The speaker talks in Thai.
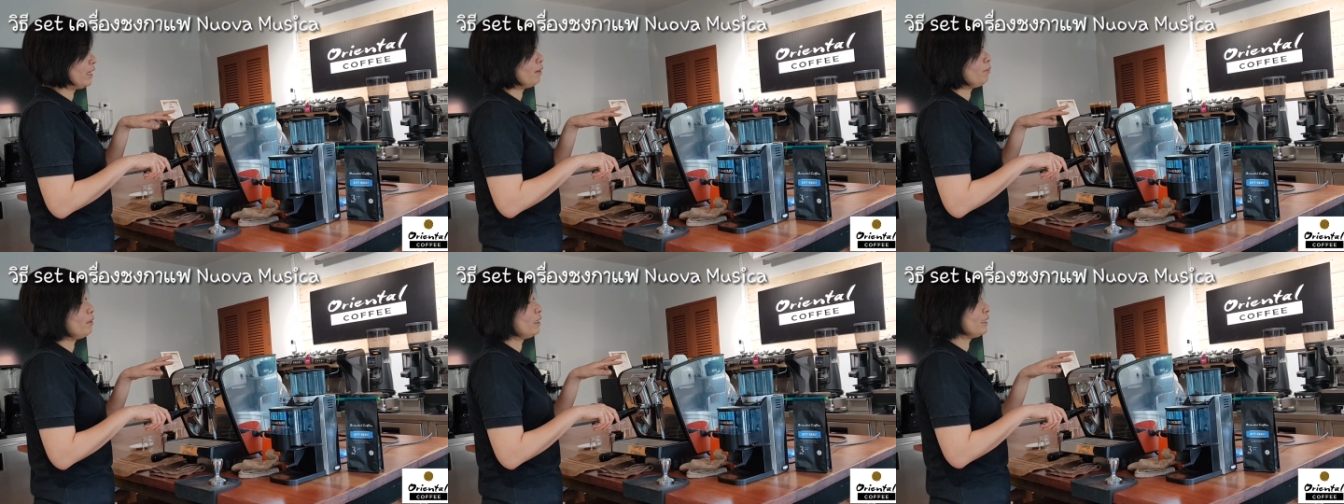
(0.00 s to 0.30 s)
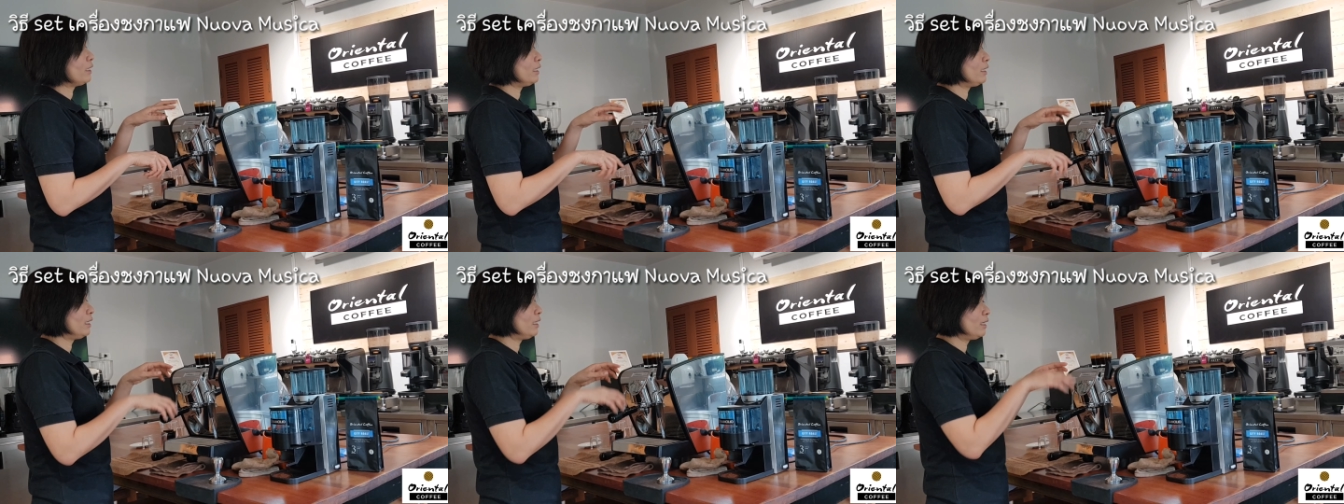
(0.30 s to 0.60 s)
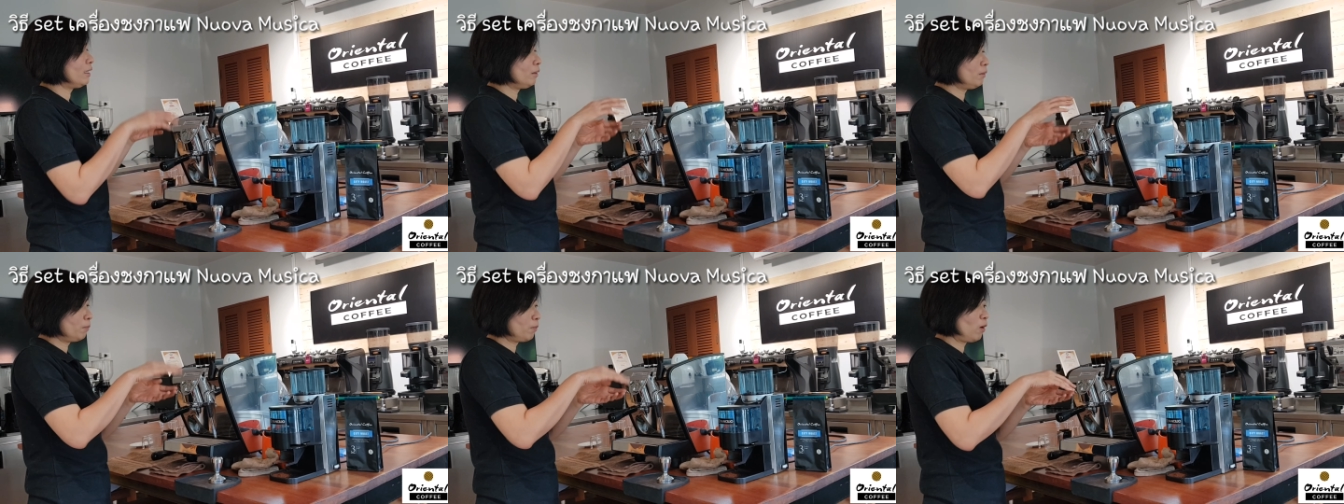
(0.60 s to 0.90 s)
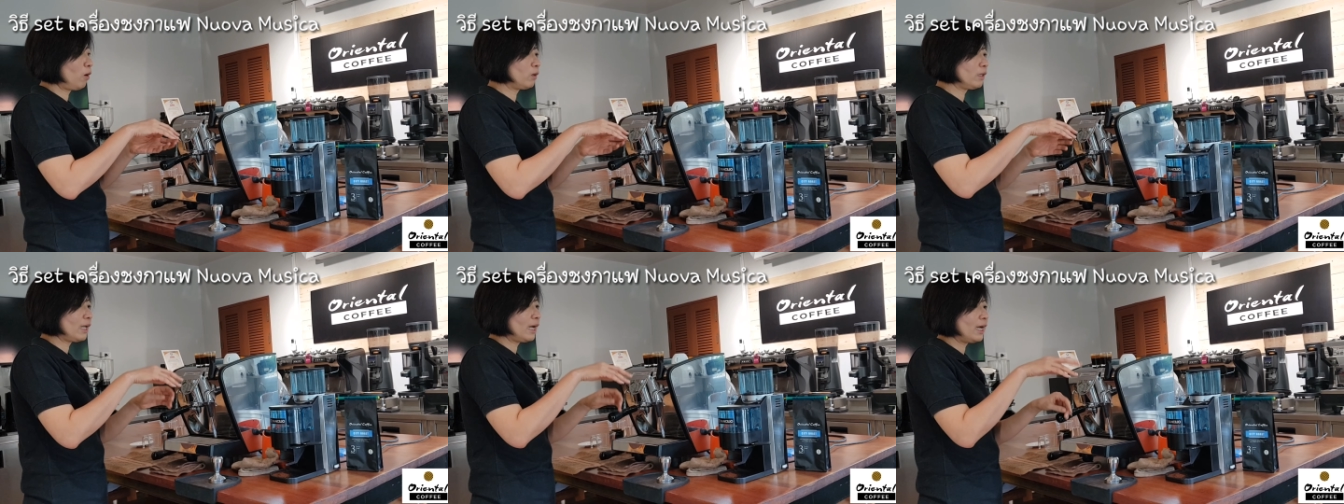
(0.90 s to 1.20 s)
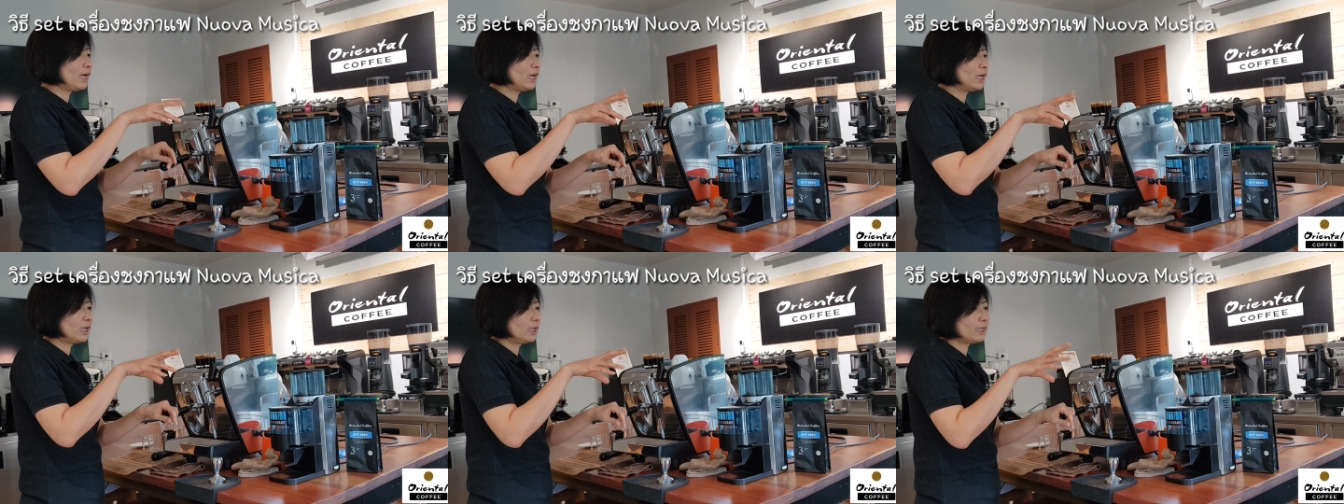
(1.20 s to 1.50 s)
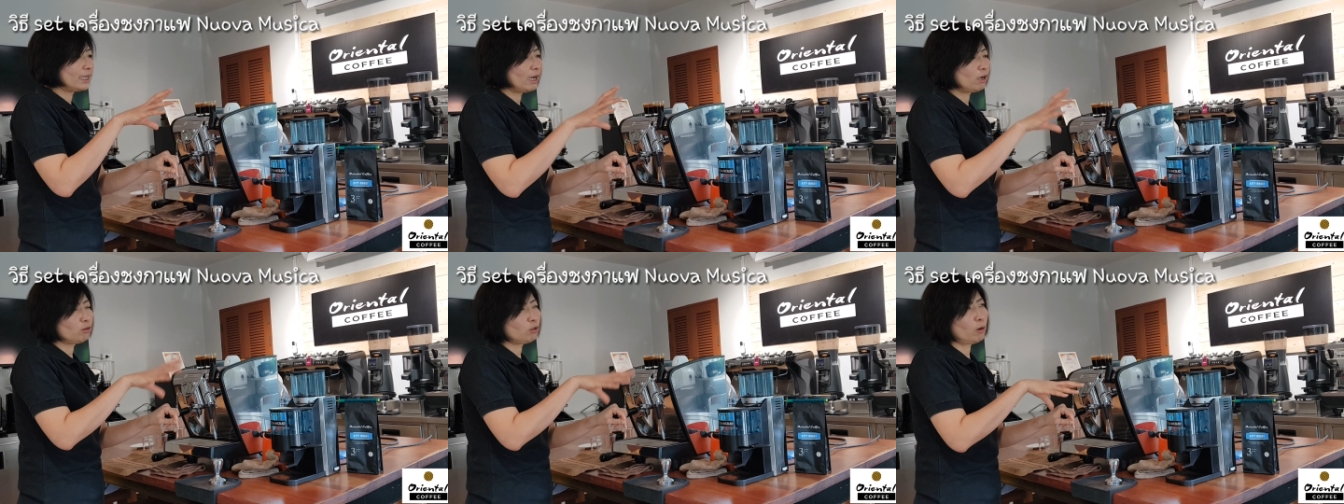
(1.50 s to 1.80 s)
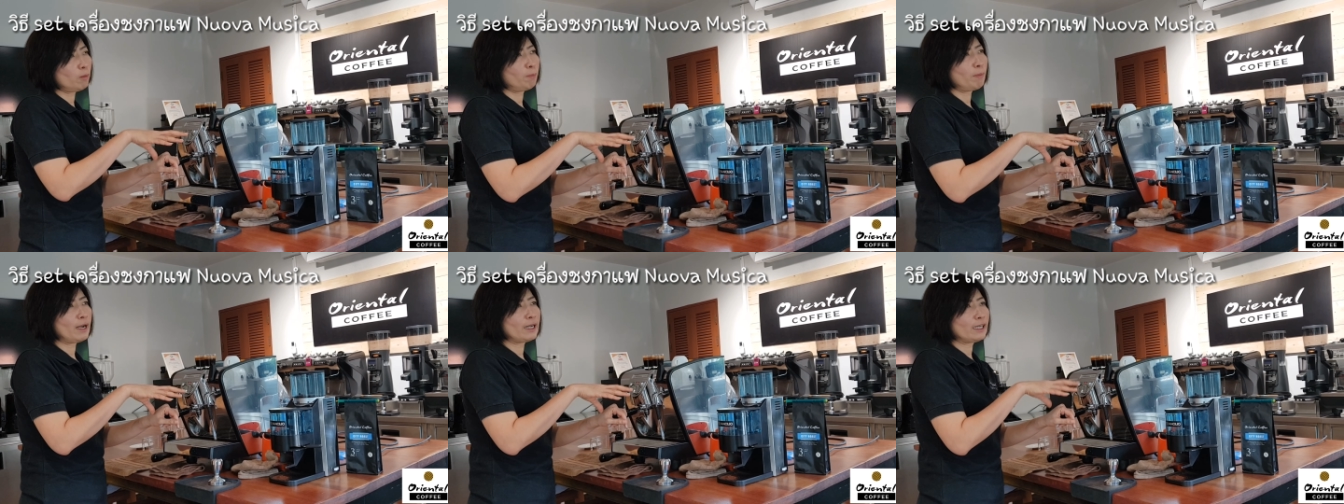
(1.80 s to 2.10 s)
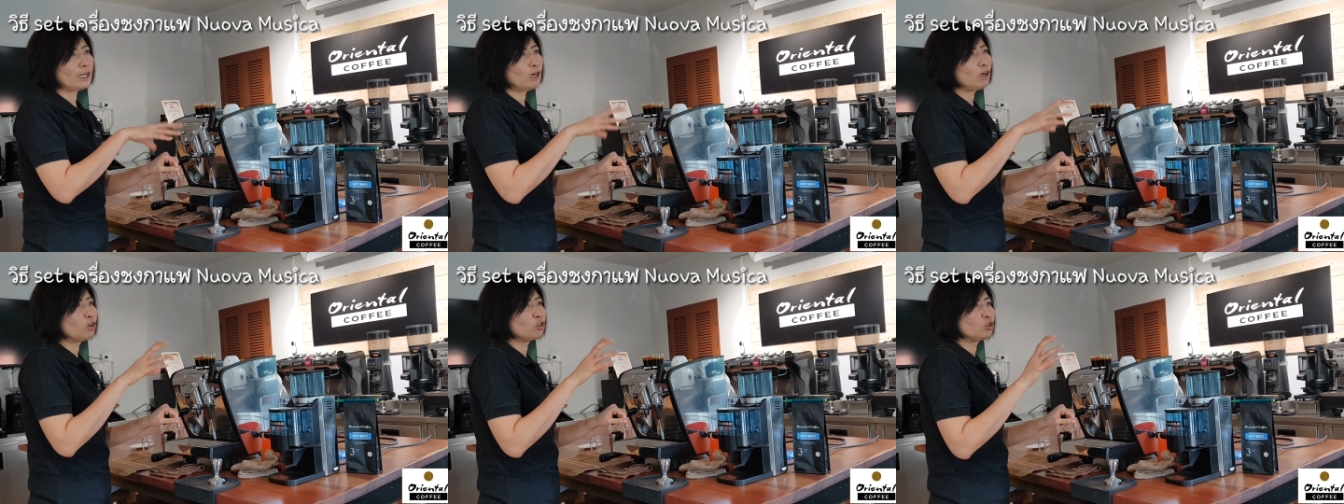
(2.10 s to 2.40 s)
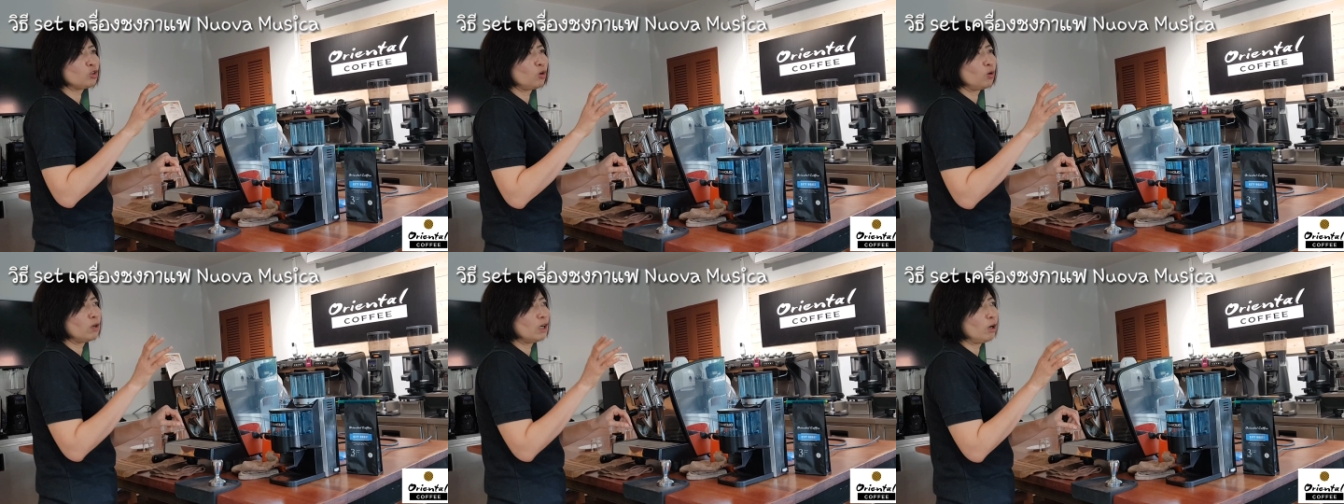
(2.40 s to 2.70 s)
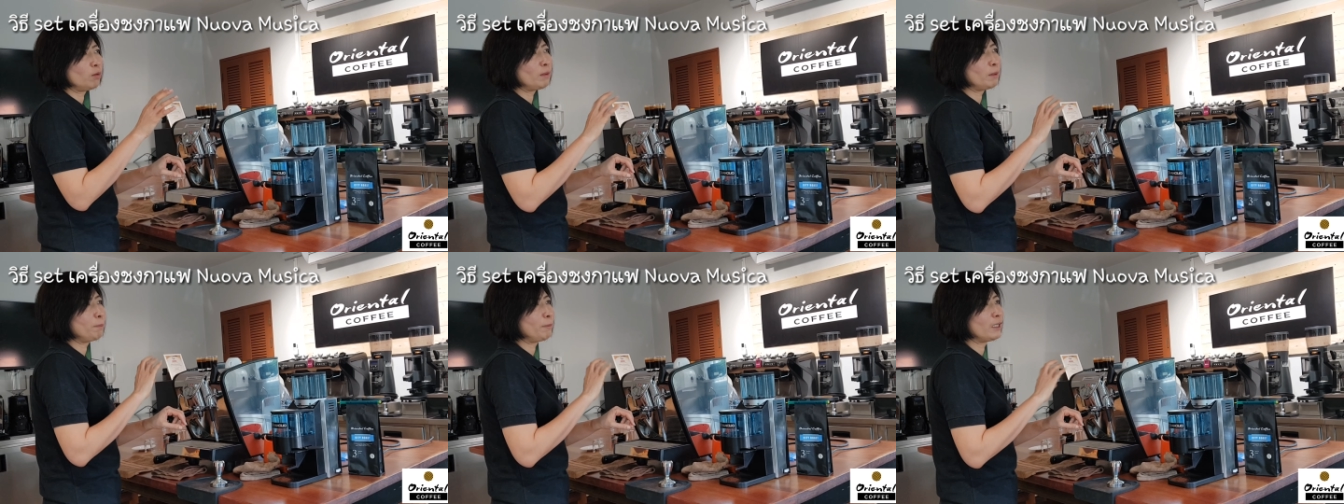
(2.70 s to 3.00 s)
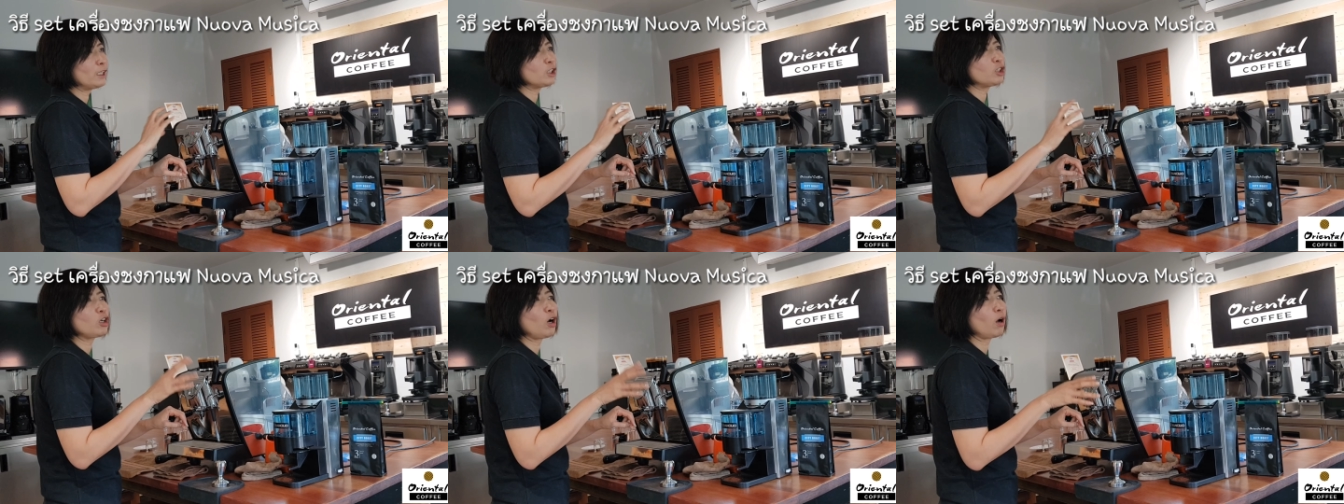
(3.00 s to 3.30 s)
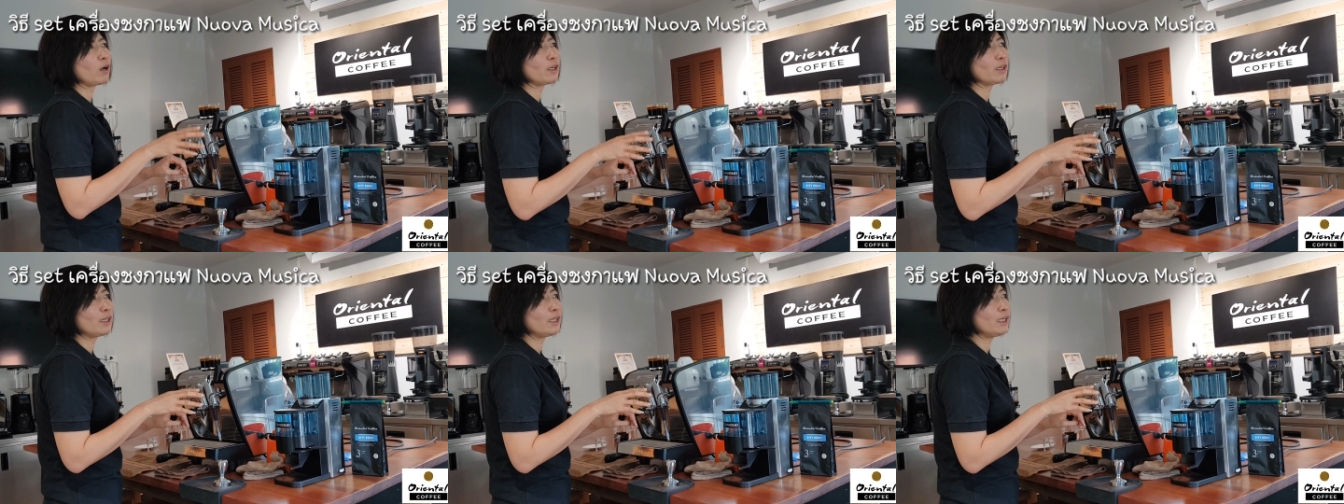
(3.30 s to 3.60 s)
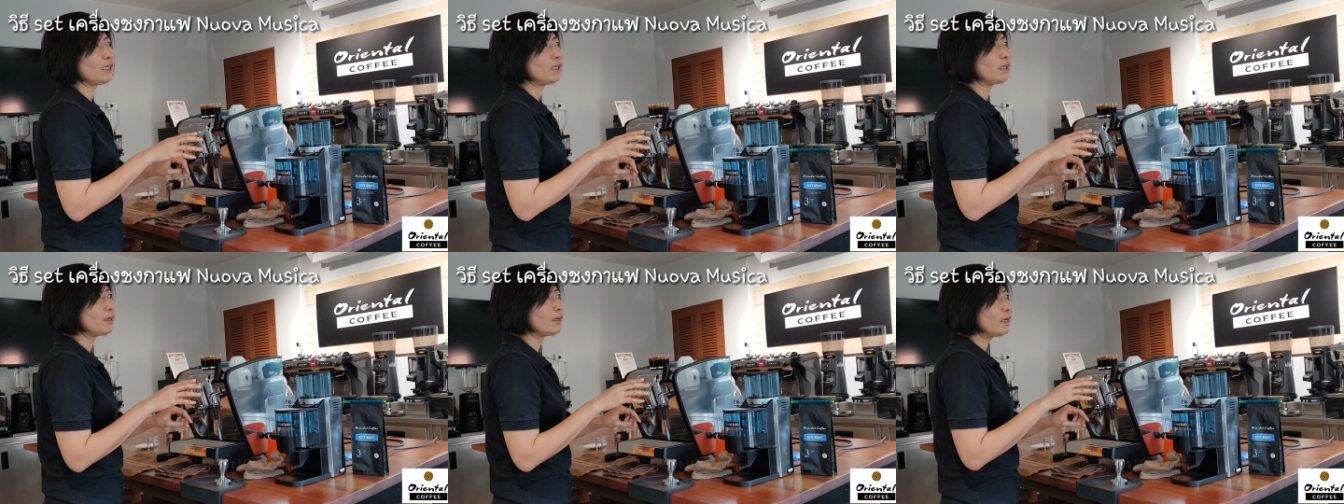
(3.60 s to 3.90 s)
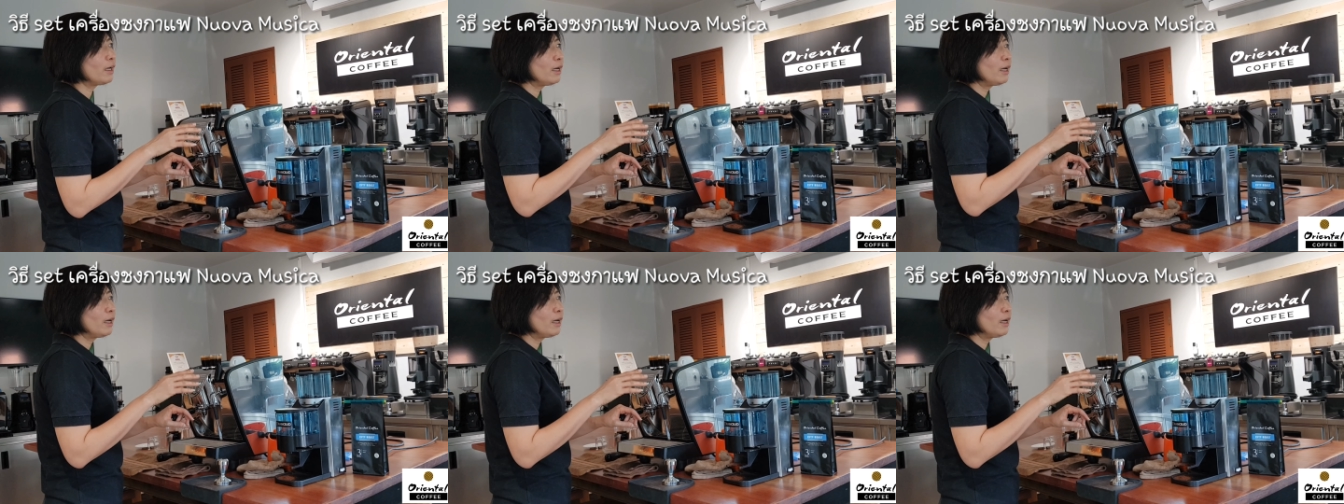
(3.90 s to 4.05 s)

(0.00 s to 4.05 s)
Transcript: งเงี้ยบางที พอถ้าแก้วต่อไปถ้าเราชงแล้วมันเป็นช็อตที่